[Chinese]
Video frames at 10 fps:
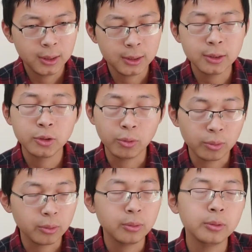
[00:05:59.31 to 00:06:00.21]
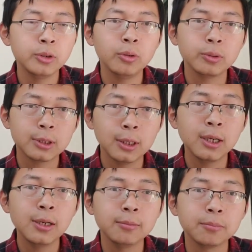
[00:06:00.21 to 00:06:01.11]
也是有有责
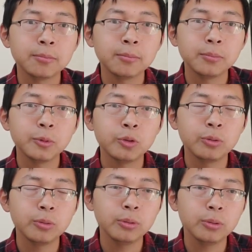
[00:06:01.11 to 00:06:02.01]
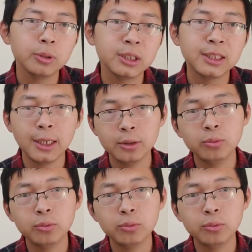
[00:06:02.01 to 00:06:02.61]
任去协